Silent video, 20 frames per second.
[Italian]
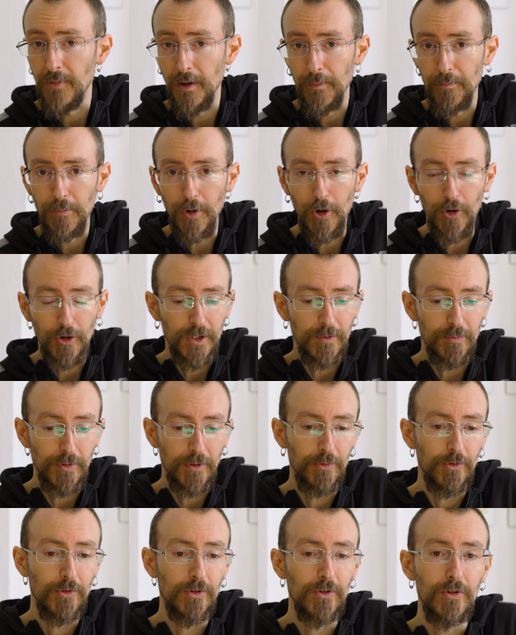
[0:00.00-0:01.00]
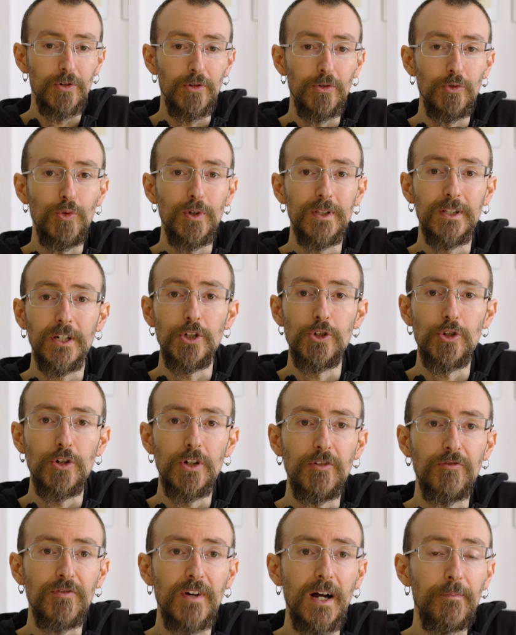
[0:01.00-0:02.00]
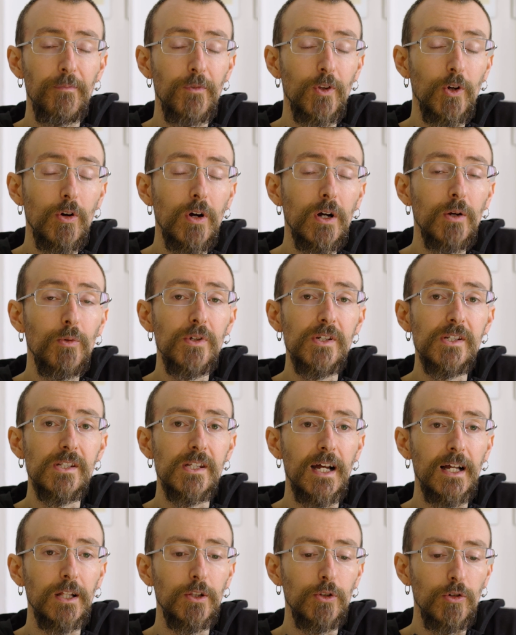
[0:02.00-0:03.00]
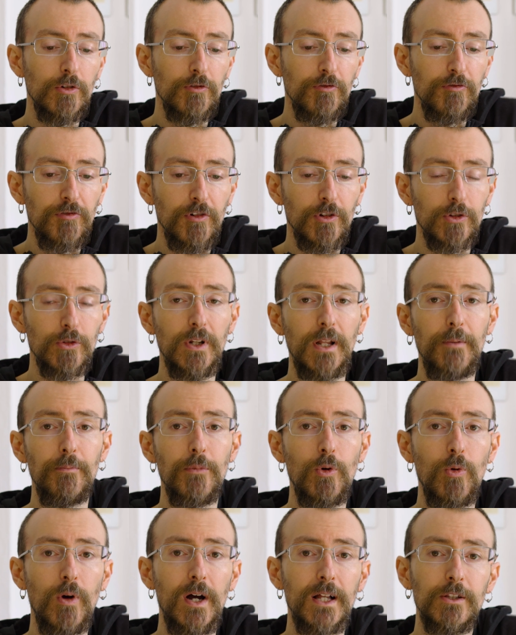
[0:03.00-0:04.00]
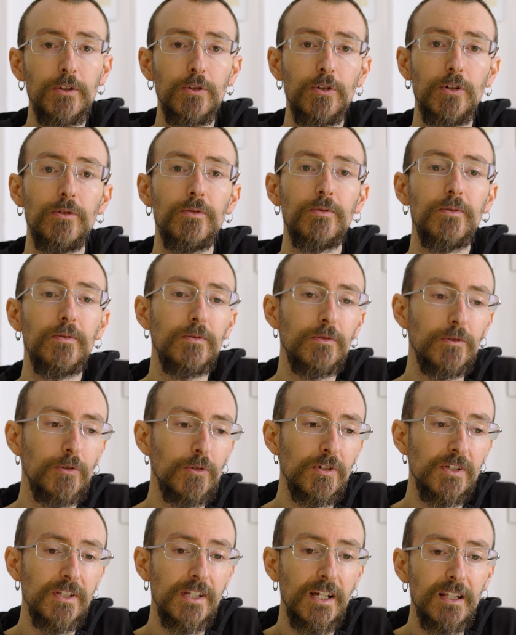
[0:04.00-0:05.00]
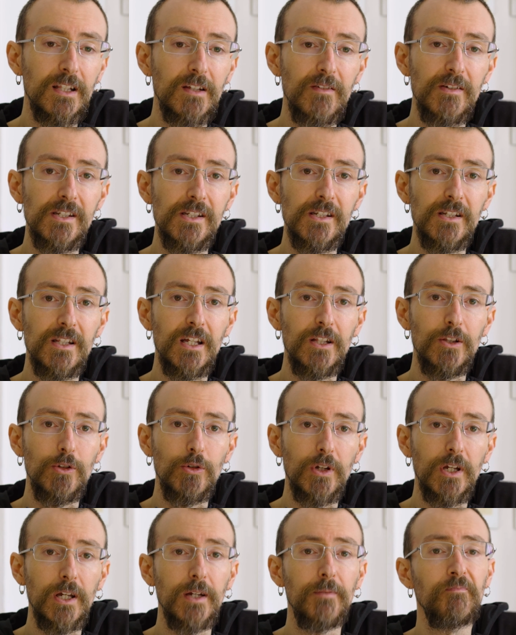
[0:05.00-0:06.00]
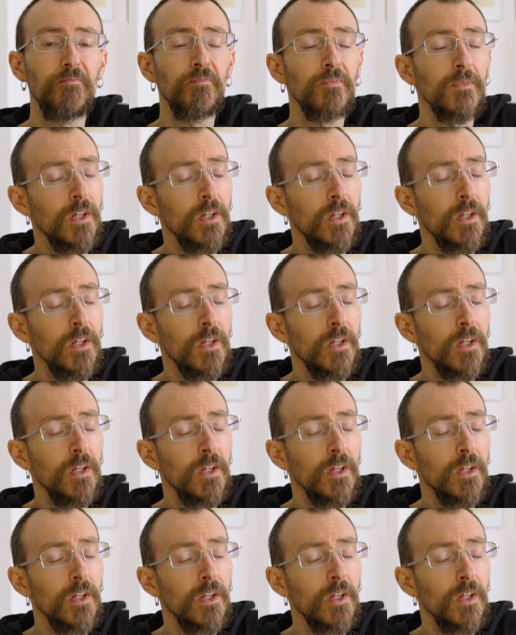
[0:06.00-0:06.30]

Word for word: ma pochi, proprio due o tre giorni fa, ho acquistato Photolab 4, nonostante avessi detto che